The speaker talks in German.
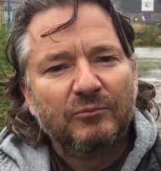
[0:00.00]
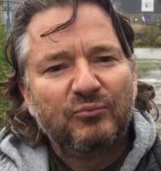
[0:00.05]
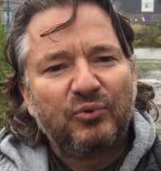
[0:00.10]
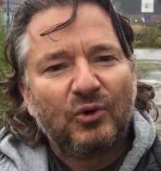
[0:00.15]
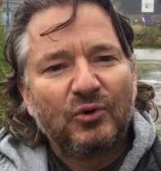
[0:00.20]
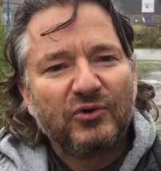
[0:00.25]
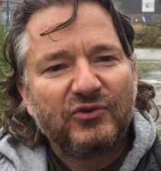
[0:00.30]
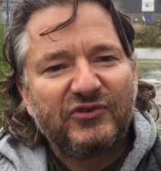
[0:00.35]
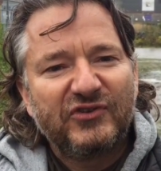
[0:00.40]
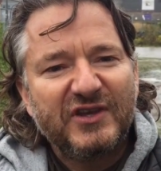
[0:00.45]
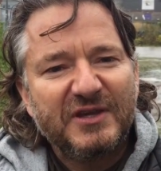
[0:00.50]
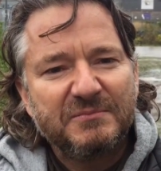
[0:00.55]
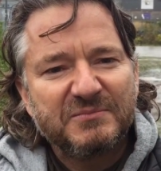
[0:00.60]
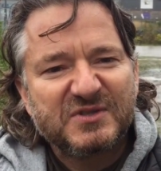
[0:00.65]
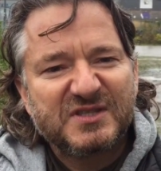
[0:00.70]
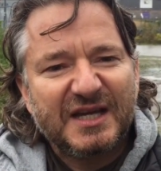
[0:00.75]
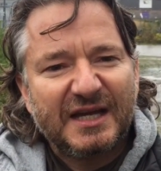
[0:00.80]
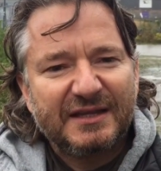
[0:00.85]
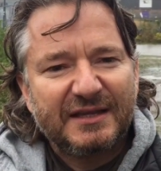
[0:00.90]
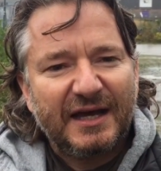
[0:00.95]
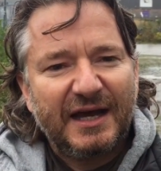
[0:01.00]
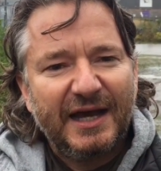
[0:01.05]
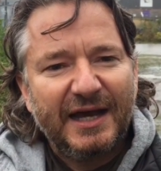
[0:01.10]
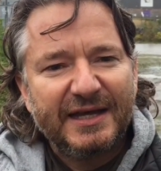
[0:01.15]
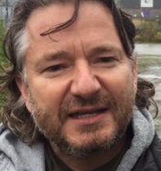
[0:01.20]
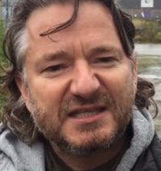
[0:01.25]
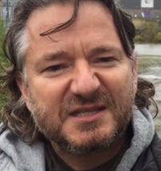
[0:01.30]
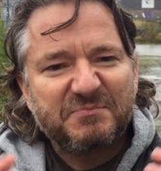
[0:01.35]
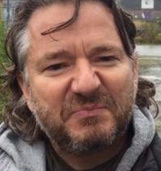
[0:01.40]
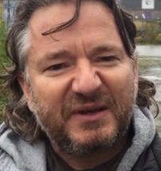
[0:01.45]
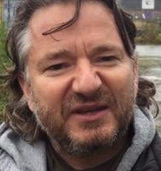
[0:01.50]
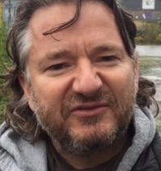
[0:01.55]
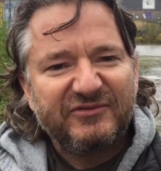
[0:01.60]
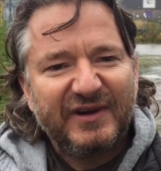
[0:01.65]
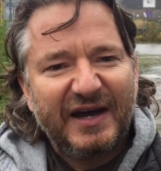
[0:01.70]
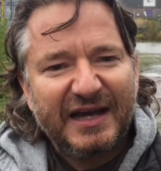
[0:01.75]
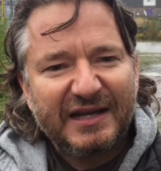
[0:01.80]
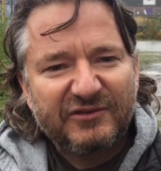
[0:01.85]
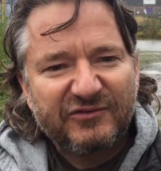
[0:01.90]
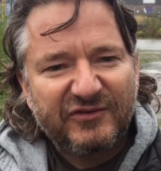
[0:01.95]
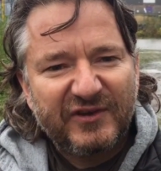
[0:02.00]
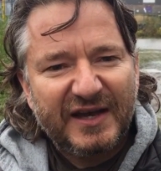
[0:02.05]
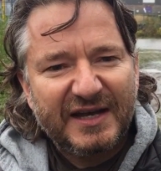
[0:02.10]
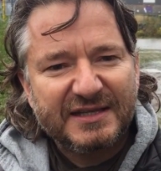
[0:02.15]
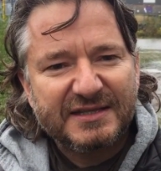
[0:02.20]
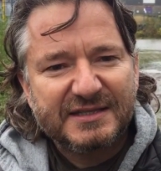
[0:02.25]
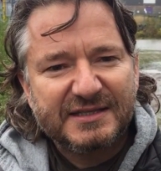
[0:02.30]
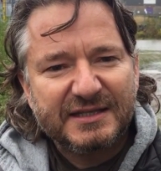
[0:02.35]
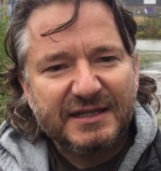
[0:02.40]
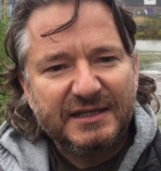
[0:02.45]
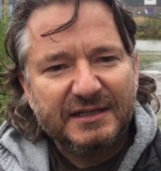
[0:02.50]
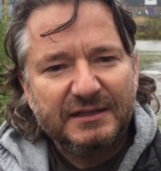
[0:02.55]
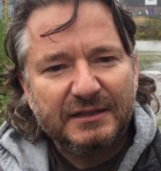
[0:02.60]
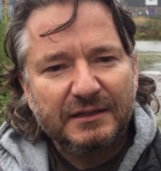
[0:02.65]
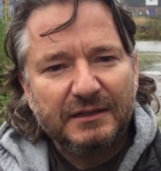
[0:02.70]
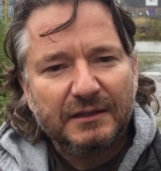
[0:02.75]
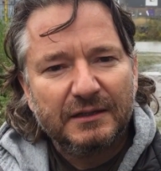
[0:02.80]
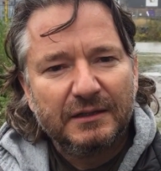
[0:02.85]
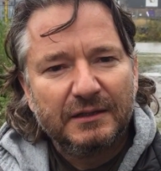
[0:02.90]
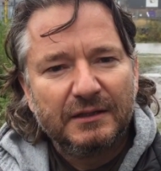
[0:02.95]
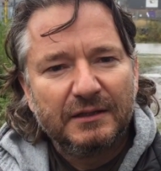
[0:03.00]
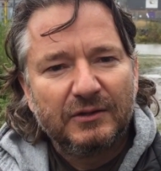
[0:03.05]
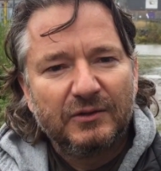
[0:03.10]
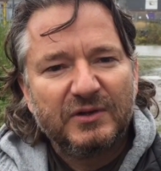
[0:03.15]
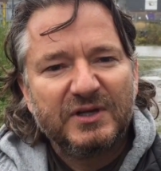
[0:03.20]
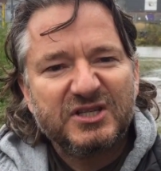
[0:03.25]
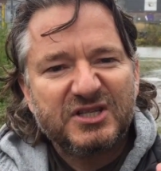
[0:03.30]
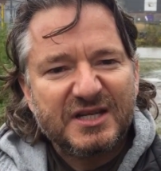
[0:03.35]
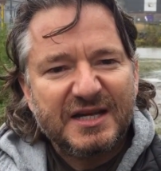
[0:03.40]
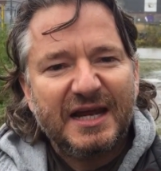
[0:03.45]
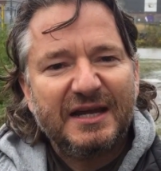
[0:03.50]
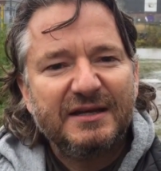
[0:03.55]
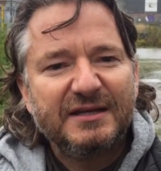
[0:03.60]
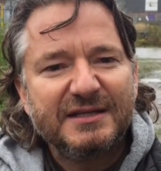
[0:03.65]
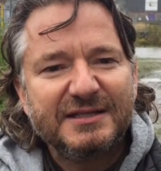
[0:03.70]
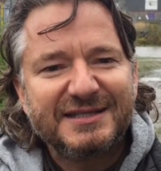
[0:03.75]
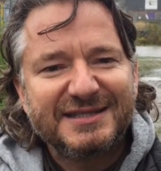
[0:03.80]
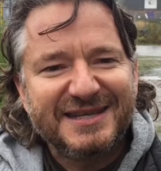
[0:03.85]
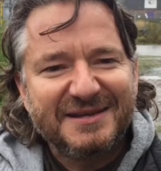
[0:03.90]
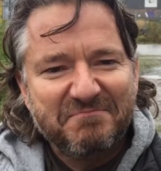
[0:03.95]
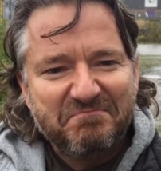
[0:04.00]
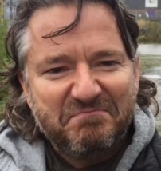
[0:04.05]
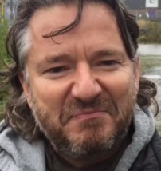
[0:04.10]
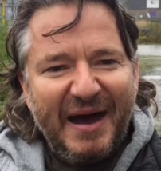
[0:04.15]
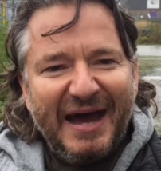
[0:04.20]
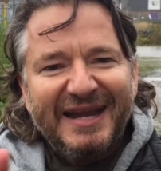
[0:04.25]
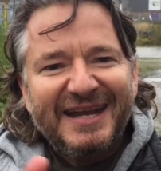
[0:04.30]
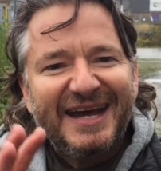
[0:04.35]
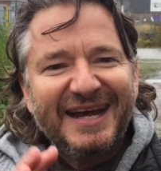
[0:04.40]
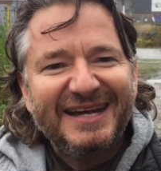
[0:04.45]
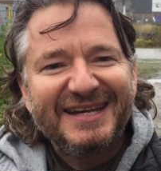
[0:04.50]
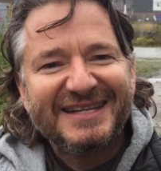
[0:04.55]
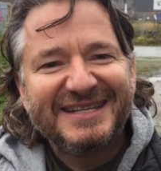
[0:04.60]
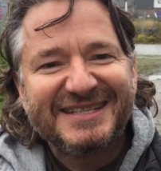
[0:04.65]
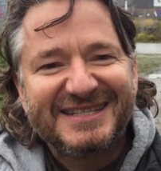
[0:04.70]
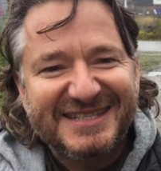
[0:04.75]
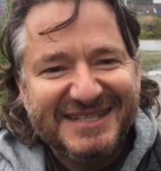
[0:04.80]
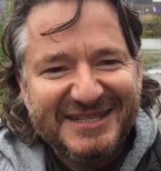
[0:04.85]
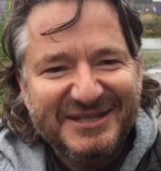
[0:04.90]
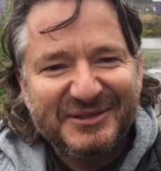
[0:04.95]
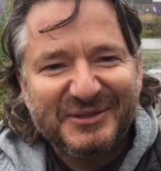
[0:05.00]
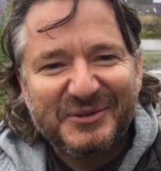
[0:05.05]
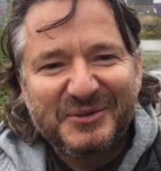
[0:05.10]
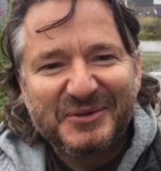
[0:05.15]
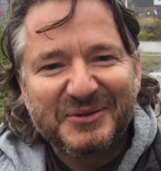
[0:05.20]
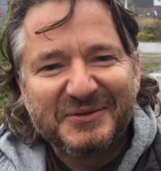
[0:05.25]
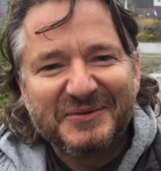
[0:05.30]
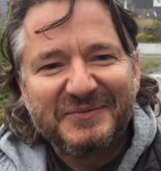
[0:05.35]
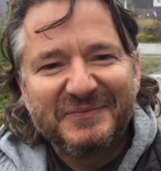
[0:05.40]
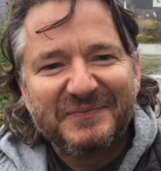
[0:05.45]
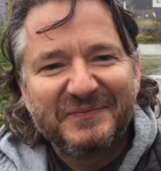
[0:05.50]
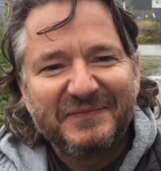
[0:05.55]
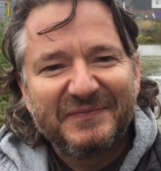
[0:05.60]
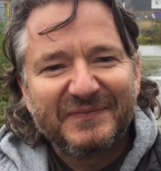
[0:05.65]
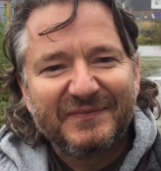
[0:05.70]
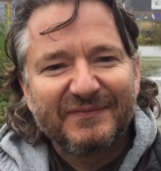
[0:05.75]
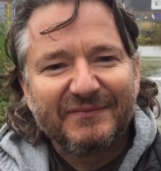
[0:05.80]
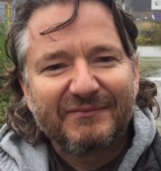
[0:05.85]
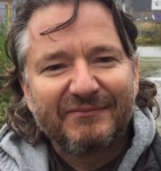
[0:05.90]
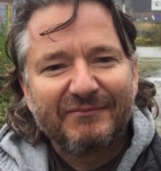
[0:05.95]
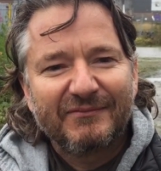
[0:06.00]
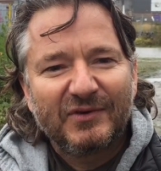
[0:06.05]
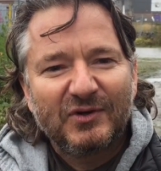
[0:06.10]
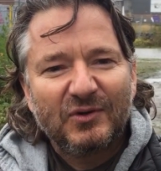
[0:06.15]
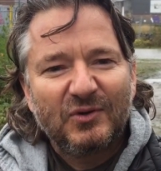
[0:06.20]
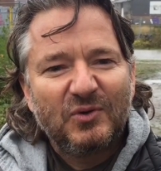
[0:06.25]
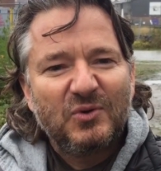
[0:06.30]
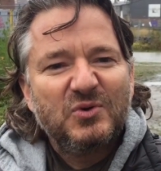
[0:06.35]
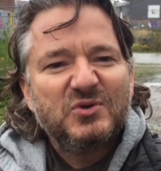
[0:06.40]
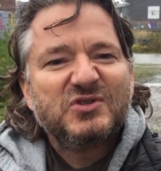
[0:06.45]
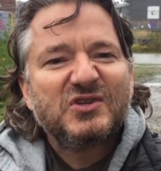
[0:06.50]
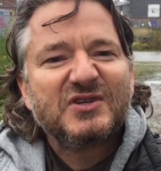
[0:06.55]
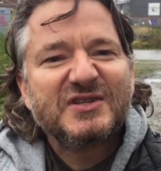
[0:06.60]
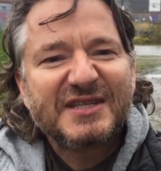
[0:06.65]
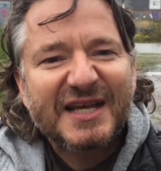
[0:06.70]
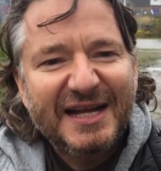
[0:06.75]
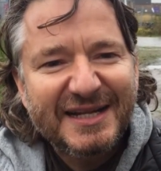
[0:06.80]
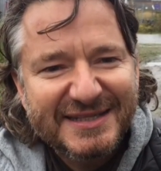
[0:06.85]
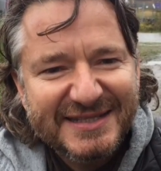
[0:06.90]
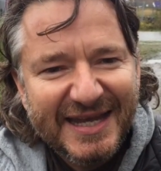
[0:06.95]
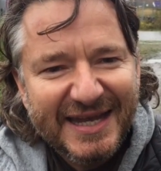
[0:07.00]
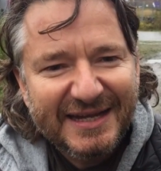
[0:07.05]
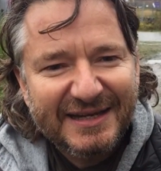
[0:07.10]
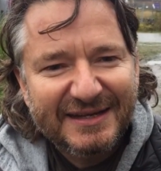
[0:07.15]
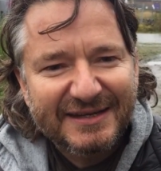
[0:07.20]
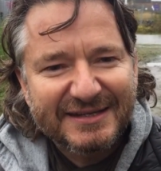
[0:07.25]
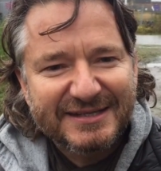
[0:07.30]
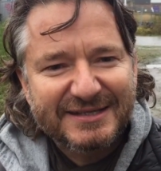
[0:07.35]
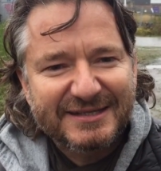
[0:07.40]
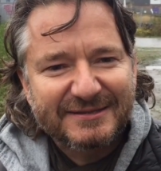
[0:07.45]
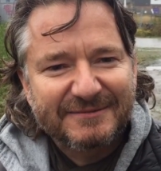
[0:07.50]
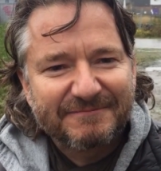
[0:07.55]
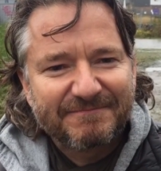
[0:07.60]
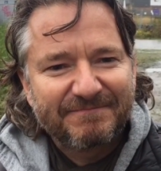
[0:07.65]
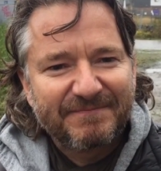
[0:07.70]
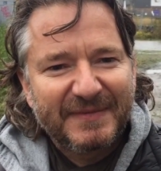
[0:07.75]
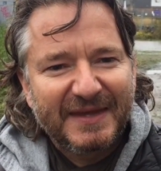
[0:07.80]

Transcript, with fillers: Pro7 Sat1 Privatfernsehen und ich nenne es die Banalisierung unseres Alltäglichen.